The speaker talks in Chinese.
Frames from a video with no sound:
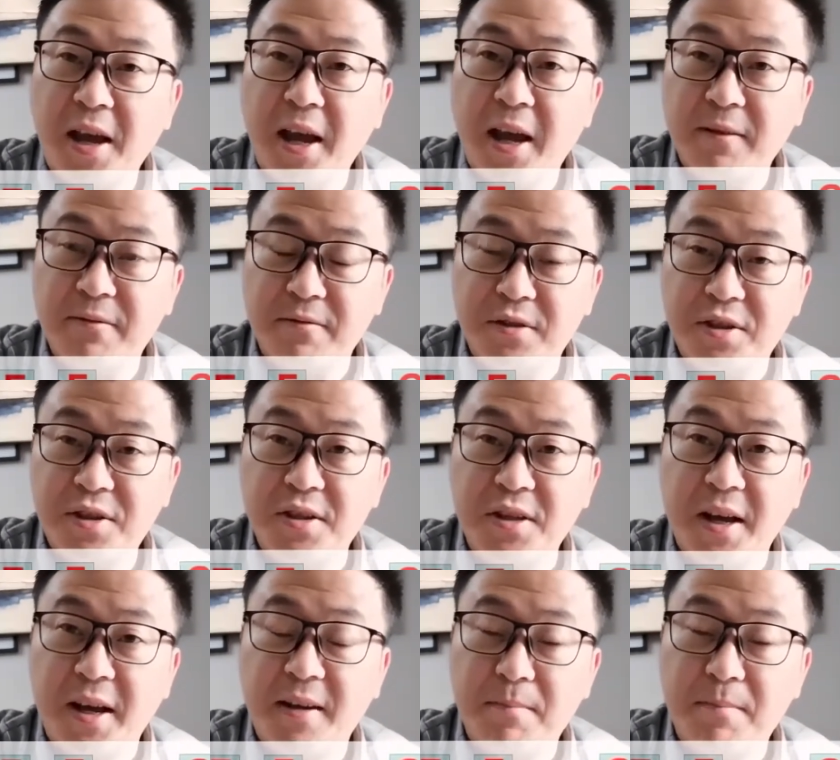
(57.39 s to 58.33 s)
F
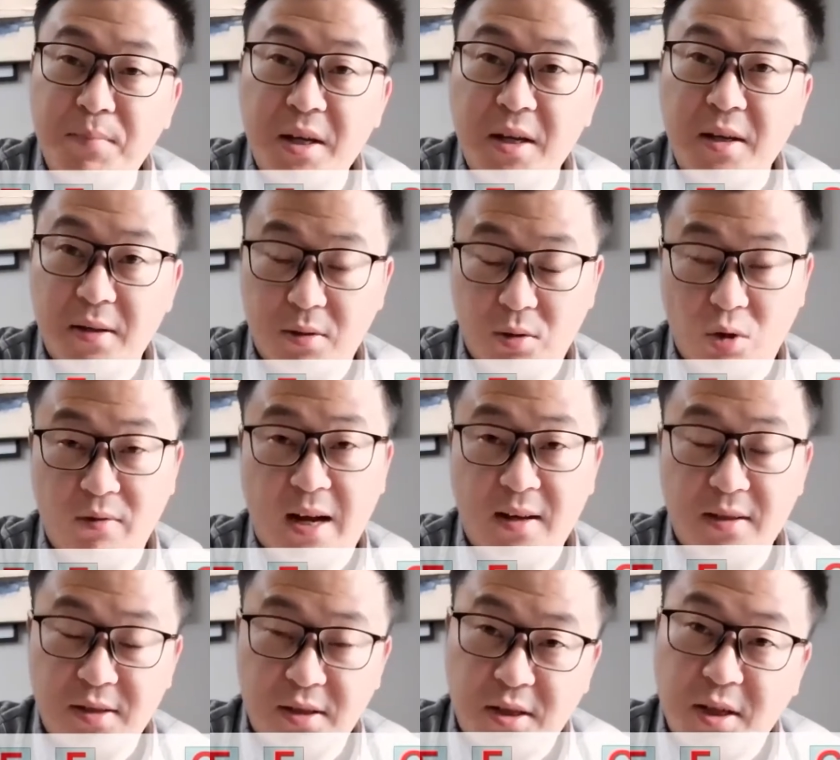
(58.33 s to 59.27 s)
G A B，对
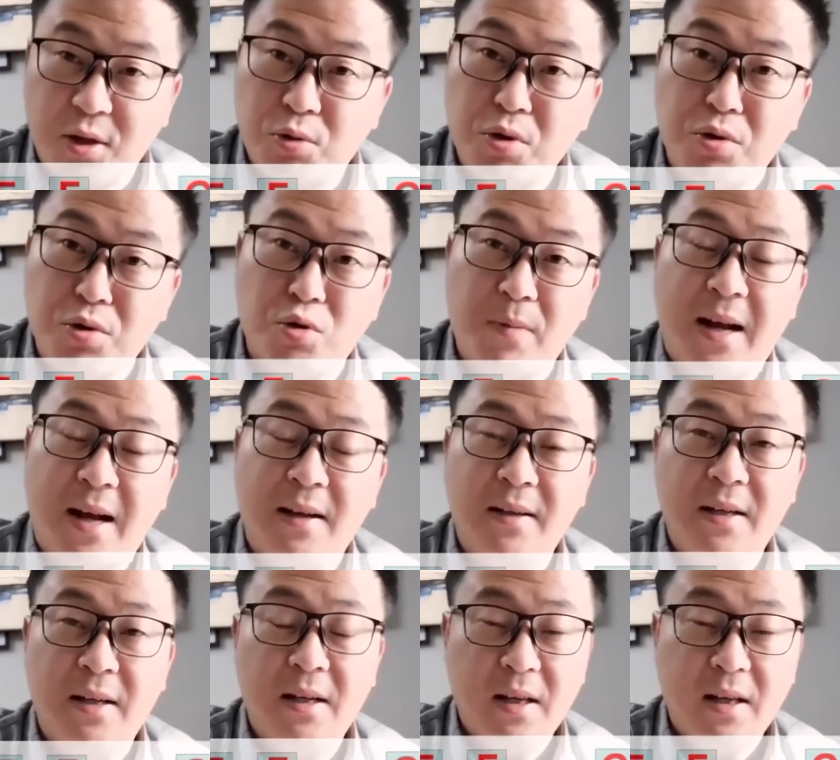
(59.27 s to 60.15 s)
吧？这是一个顺序吧。